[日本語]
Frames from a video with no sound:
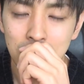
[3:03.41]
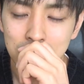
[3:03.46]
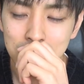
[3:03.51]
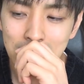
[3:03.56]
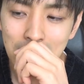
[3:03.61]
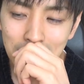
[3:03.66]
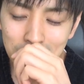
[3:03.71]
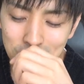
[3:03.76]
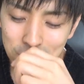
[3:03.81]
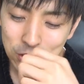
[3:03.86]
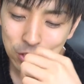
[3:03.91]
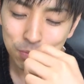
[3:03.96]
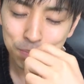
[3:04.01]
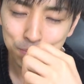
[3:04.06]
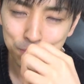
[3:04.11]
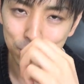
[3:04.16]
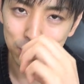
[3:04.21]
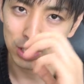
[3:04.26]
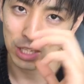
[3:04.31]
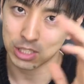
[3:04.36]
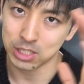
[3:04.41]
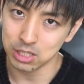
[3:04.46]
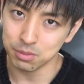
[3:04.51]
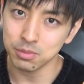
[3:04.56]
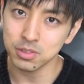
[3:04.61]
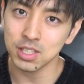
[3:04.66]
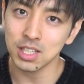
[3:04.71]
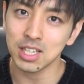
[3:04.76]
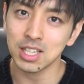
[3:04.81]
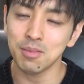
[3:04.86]
さんじゅっぷんで自
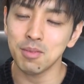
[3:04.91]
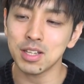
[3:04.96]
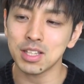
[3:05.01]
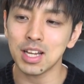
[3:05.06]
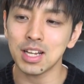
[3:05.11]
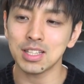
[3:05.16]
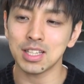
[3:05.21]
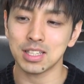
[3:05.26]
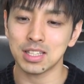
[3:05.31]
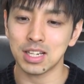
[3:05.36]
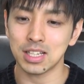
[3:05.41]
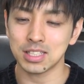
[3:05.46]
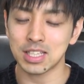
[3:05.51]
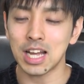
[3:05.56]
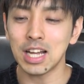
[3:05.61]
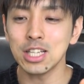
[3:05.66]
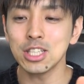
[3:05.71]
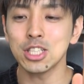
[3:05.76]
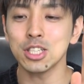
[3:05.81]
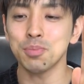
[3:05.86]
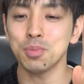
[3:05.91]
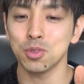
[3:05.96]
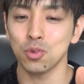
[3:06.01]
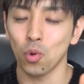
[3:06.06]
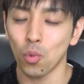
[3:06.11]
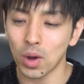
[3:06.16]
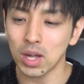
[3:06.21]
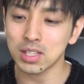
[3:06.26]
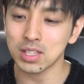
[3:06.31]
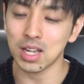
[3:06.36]
分で決めたんだったらさんじゅっぷん
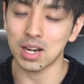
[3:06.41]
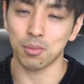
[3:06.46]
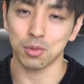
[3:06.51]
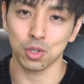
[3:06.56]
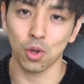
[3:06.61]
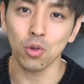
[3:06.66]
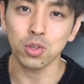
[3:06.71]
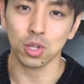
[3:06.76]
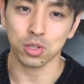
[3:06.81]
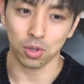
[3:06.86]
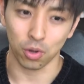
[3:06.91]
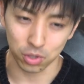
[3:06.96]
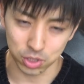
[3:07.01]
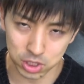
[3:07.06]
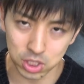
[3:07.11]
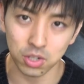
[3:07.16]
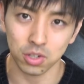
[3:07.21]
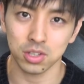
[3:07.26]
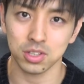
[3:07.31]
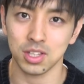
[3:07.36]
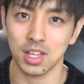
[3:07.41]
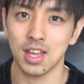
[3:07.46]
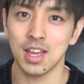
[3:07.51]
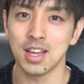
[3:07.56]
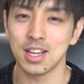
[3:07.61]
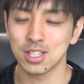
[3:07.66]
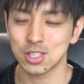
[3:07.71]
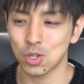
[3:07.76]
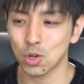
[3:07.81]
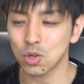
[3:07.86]
終わったらもうノート閉じろって。
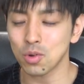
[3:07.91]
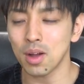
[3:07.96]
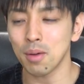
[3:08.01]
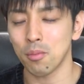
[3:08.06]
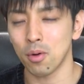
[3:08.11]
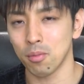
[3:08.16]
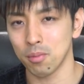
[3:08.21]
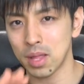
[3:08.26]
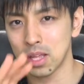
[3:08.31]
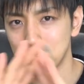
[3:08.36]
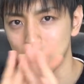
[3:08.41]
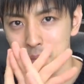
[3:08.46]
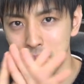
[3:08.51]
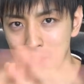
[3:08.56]
そこはもうなん